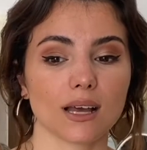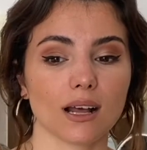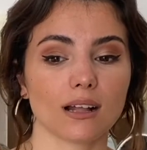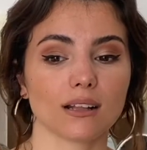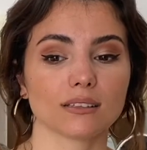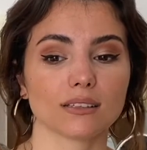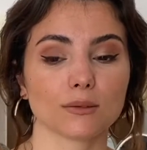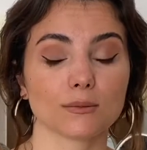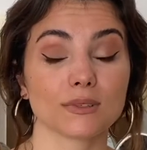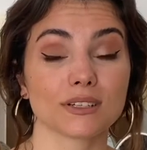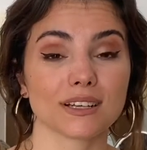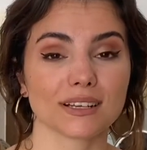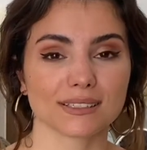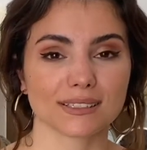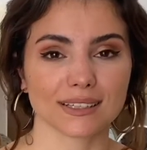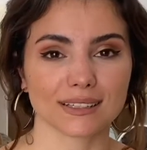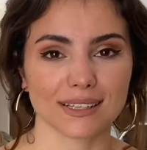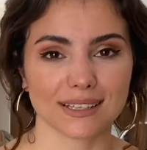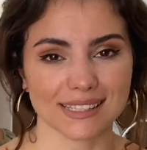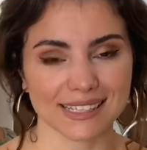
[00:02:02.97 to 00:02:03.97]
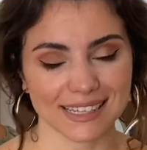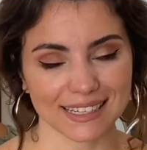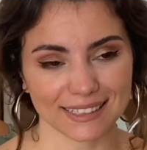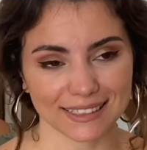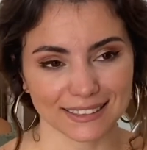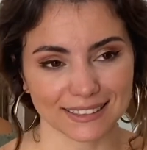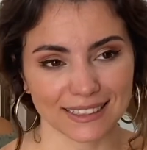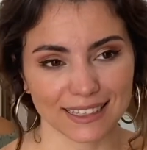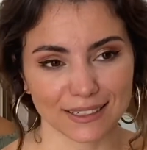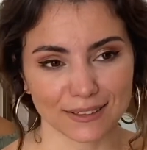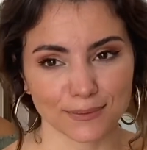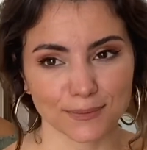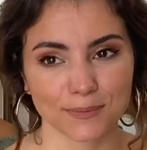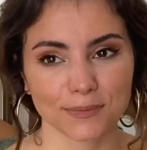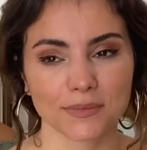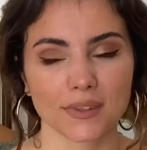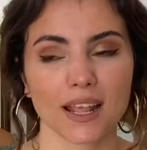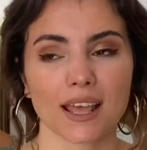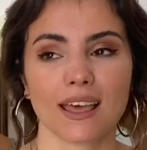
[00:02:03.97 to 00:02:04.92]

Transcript: alta bir gazete serin derim.